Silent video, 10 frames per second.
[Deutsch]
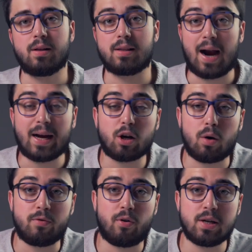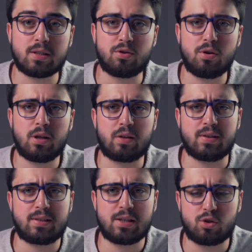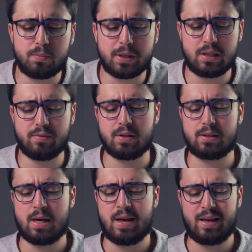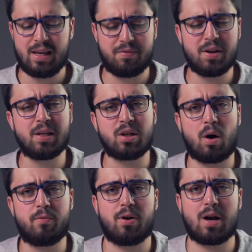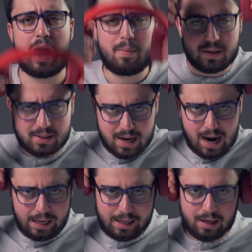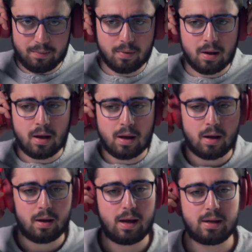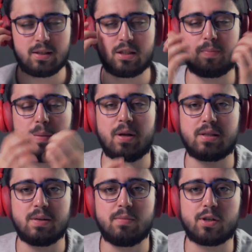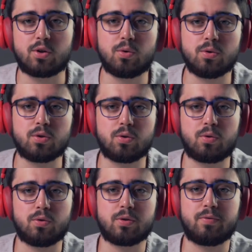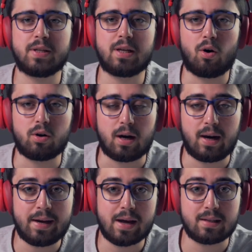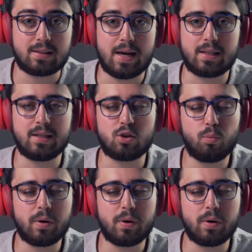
Der Tragekomfort ist natürlich etwas sehr Subjektives. Ich finde die Kopfhörer aber sehr angenehm. Er sitzt bei mir ziemlich gut und wird auch nach längerer Zeit nicht